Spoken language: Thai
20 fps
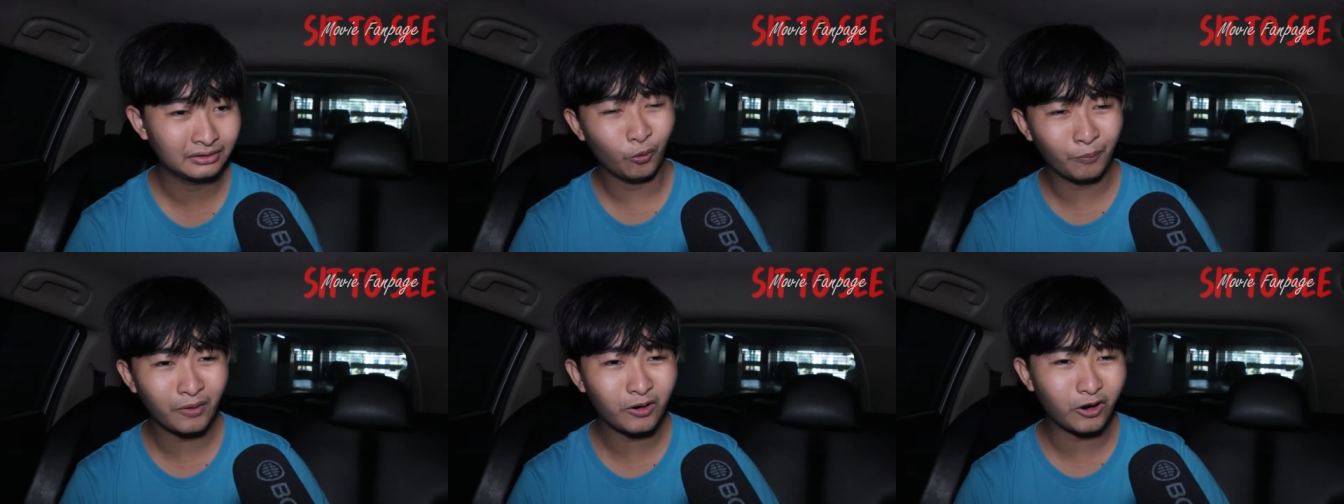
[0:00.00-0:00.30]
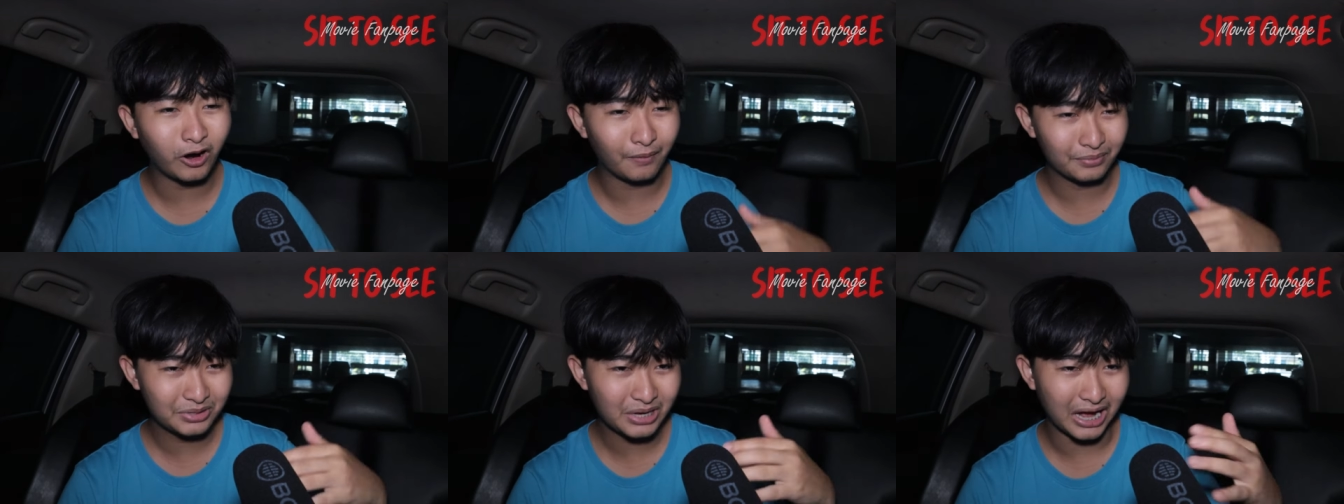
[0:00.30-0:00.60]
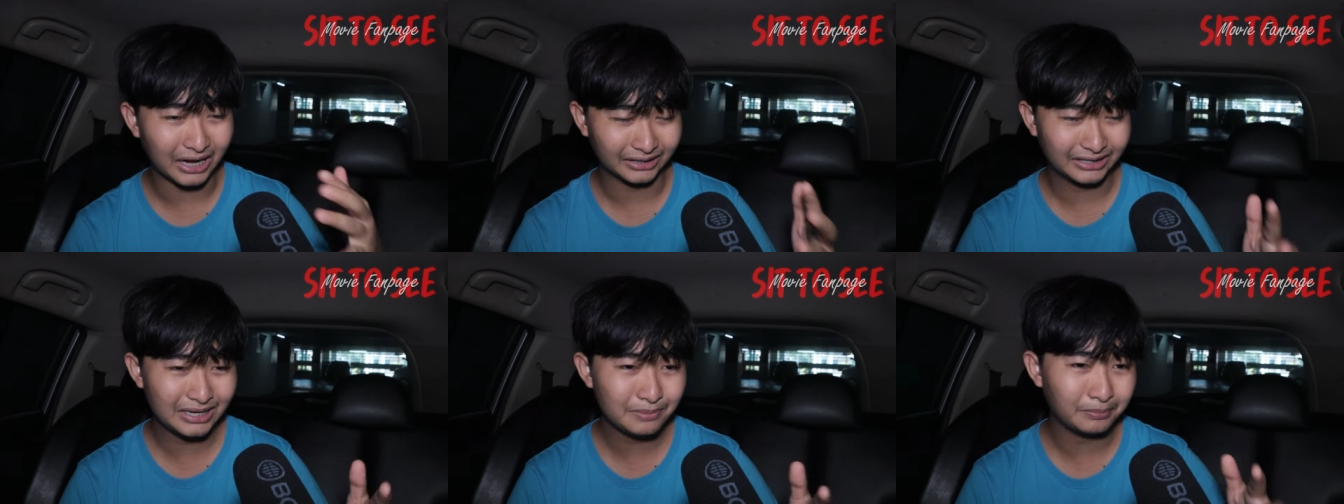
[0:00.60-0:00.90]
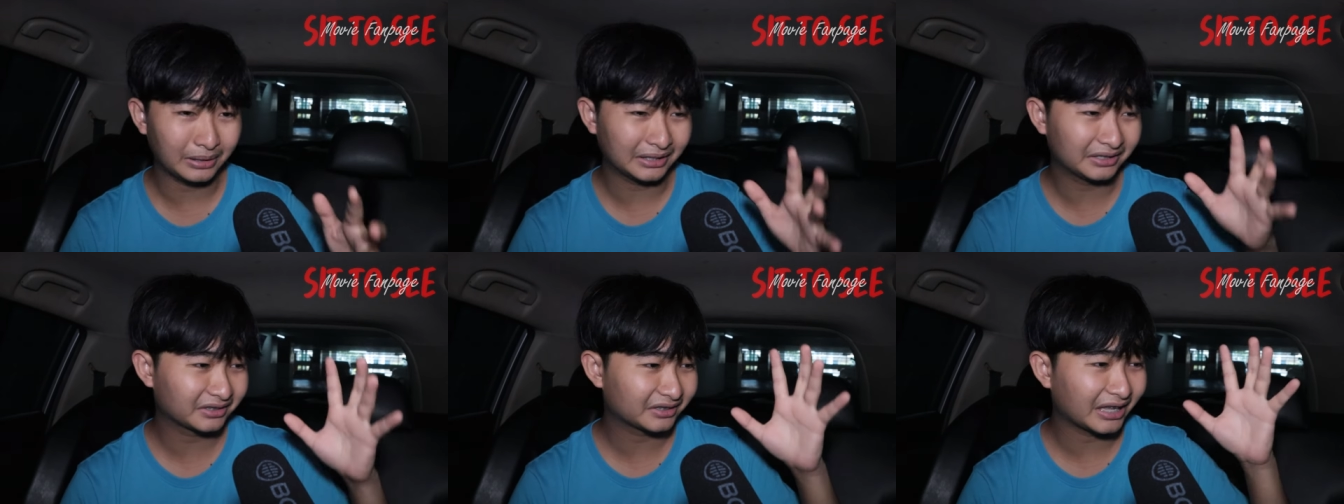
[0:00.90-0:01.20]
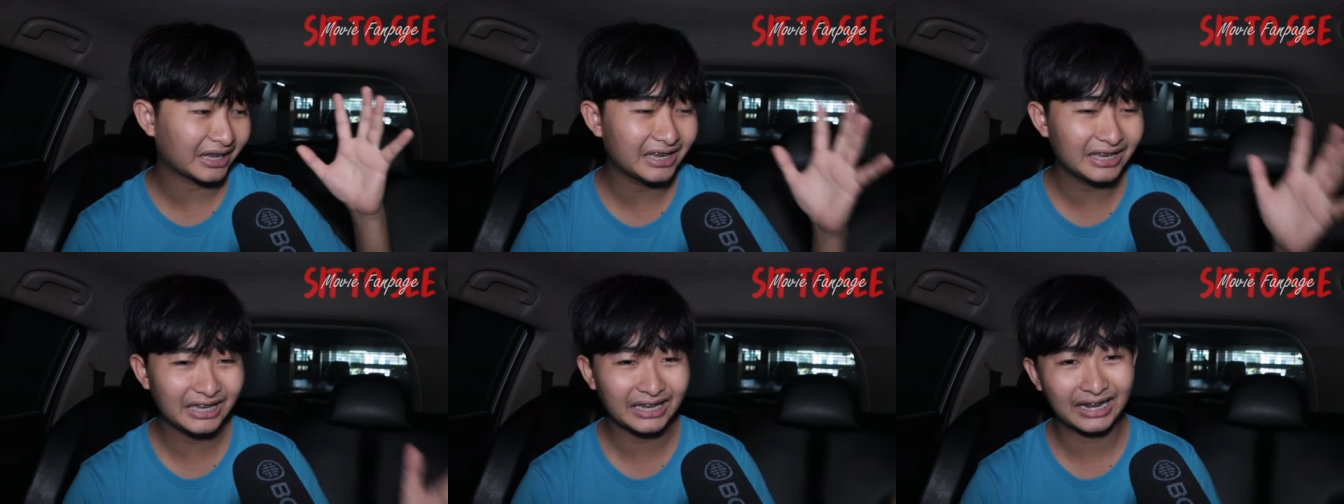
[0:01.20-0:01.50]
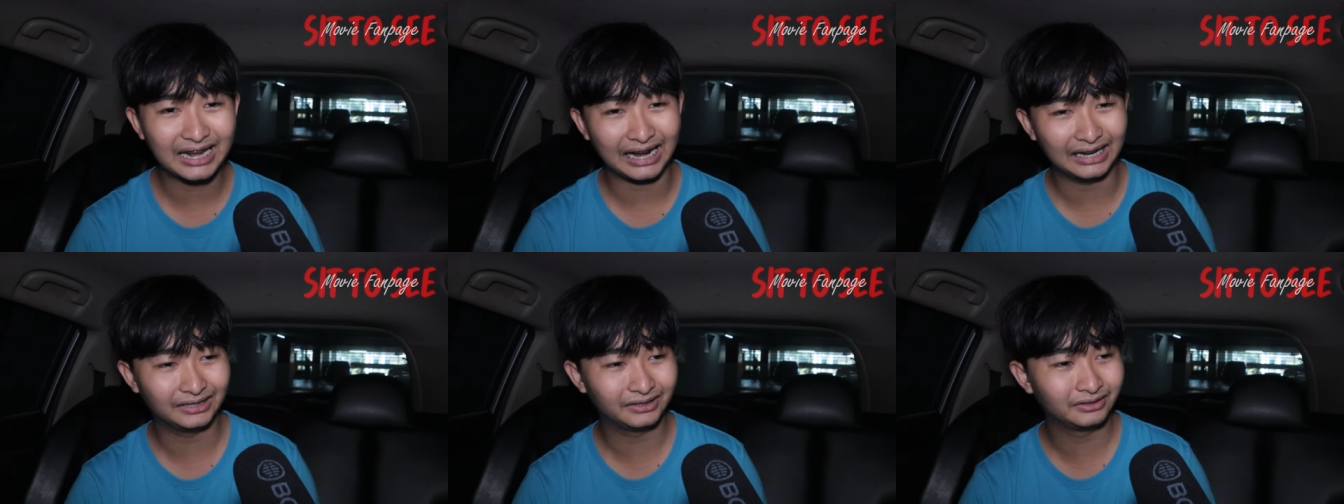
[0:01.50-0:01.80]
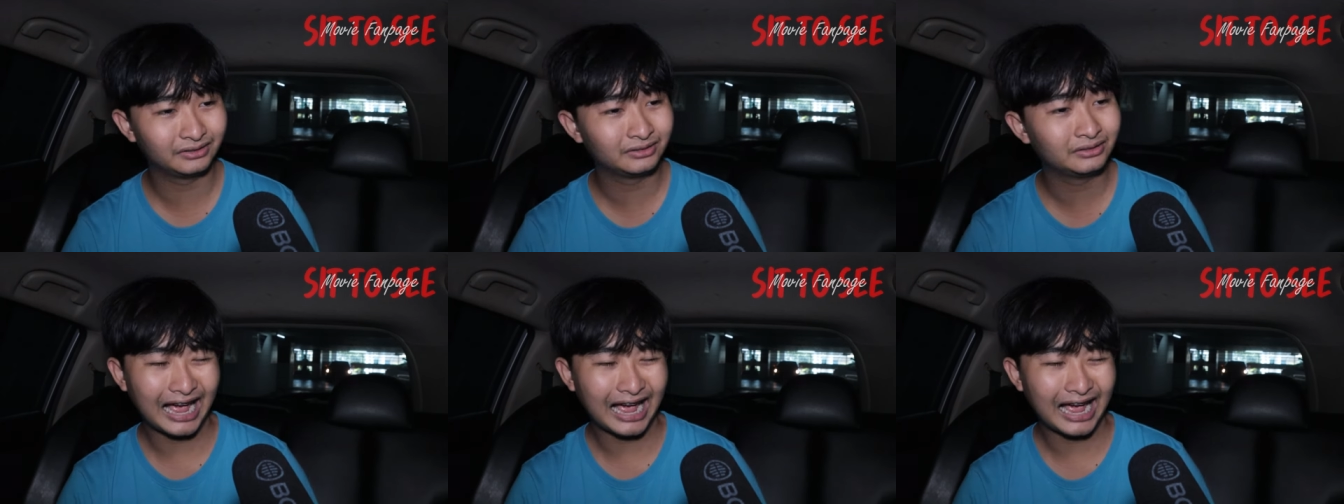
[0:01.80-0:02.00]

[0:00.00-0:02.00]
องค์ประกอบฉากที่มันตีกัน